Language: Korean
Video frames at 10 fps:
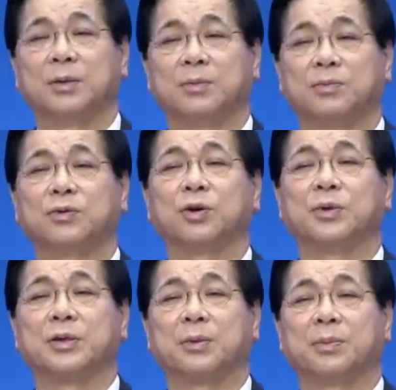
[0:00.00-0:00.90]

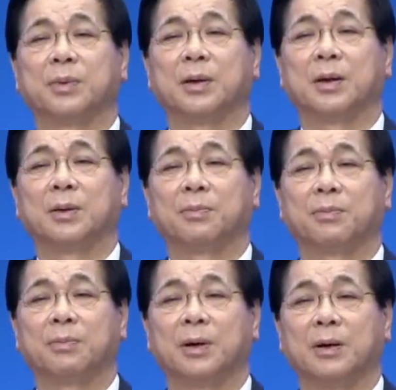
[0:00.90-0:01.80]
불도면에
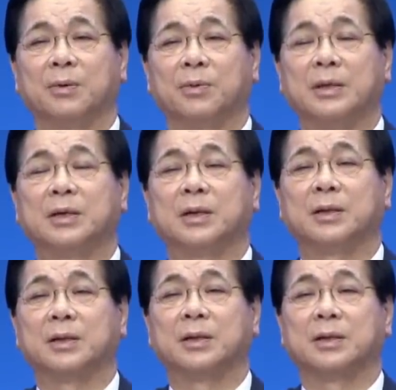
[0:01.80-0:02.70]
완전히
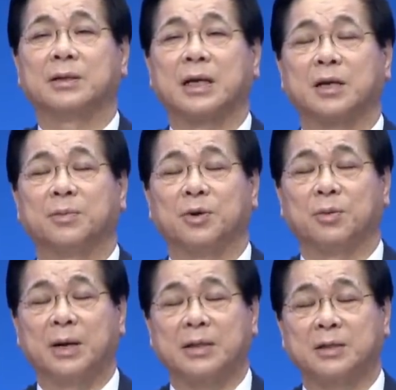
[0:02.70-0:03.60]
사라져 버리고
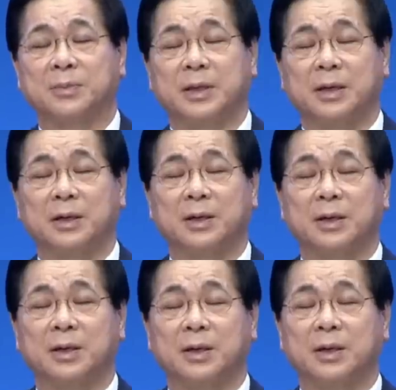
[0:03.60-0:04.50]
말았습니다.
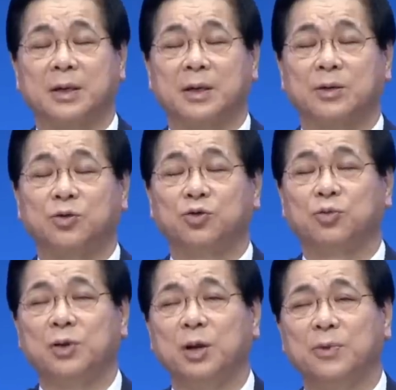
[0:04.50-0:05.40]

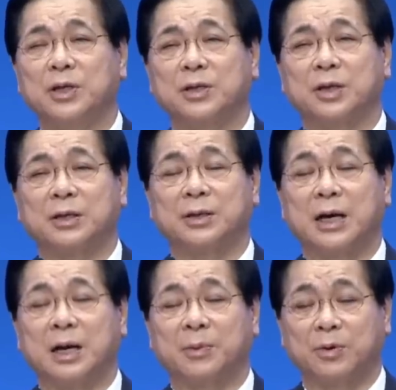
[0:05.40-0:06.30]
죽음 일보 직전에서
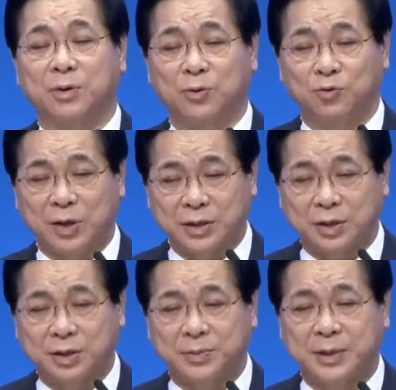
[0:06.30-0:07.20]
하나님이 그를 구하신
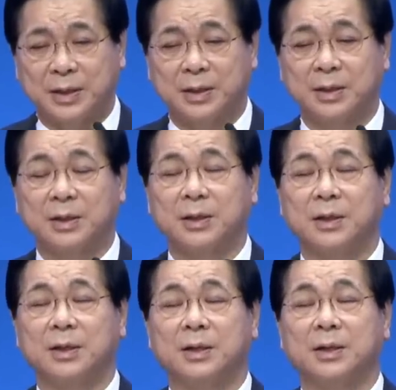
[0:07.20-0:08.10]
것입니다.
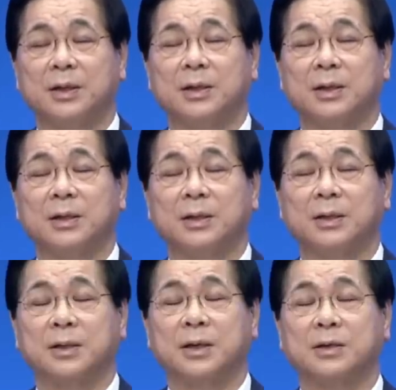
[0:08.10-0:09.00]

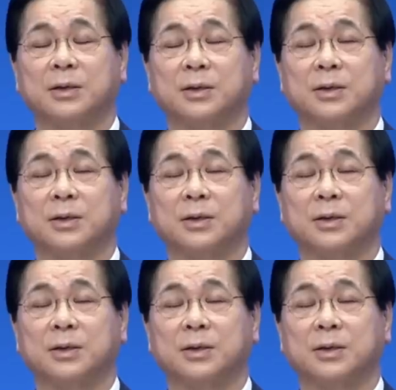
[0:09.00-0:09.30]
그래서